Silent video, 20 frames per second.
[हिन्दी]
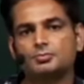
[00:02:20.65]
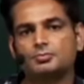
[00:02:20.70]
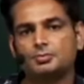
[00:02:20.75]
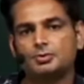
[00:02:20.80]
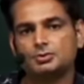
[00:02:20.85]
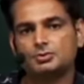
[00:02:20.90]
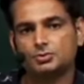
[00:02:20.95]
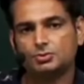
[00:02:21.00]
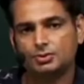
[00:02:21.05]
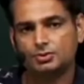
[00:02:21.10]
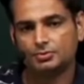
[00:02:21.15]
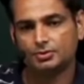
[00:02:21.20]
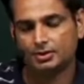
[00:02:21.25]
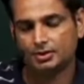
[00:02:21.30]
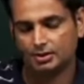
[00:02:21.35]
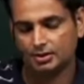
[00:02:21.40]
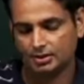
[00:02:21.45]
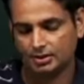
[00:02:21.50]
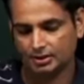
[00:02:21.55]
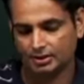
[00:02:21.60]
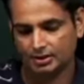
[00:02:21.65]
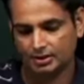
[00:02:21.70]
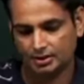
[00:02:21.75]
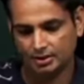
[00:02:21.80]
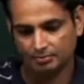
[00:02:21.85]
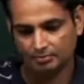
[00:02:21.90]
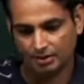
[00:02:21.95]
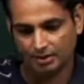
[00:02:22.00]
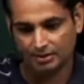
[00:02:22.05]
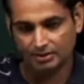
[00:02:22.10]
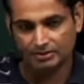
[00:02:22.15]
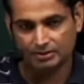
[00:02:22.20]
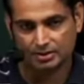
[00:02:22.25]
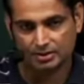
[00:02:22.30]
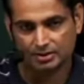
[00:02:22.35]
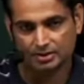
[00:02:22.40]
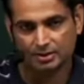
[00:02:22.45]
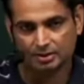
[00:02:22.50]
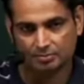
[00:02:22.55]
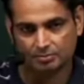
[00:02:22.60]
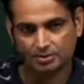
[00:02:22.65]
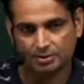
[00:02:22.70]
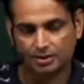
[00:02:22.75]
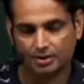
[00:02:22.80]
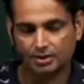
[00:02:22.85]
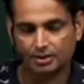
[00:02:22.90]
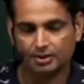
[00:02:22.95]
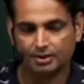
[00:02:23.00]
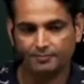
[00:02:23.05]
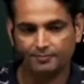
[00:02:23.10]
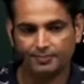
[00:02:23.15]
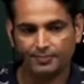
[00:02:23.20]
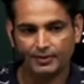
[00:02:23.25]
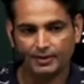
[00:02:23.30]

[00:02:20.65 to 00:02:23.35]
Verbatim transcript: मजदूरी वगैरह करके या बाकी सारा काम करके